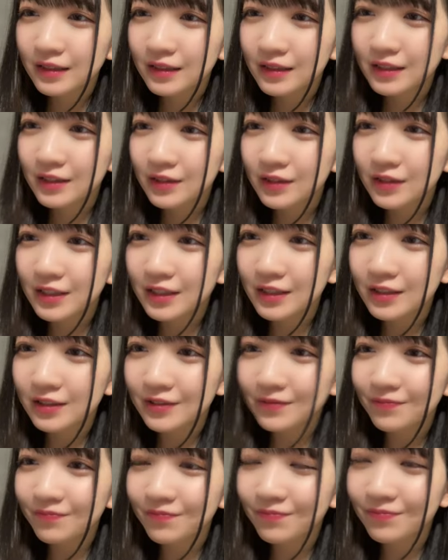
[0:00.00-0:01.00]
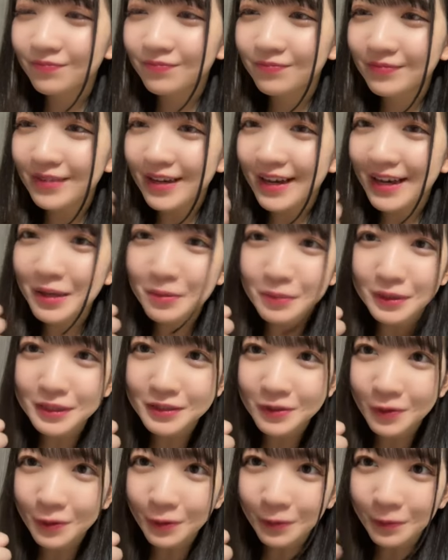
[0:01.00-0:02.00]
次のシングル会いま
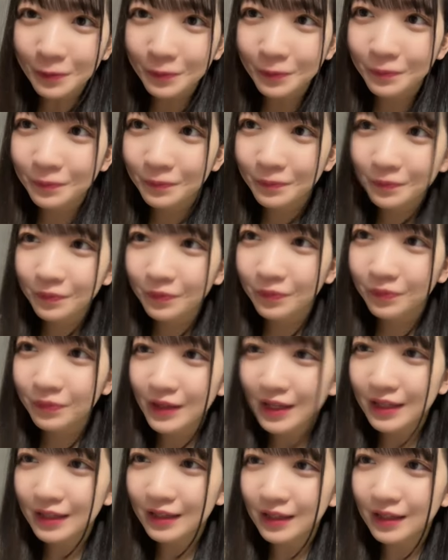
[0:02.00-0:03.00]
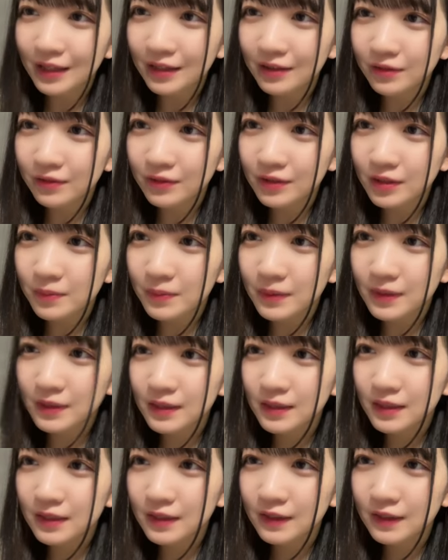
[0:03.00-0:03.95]
しょうハートありがとうございます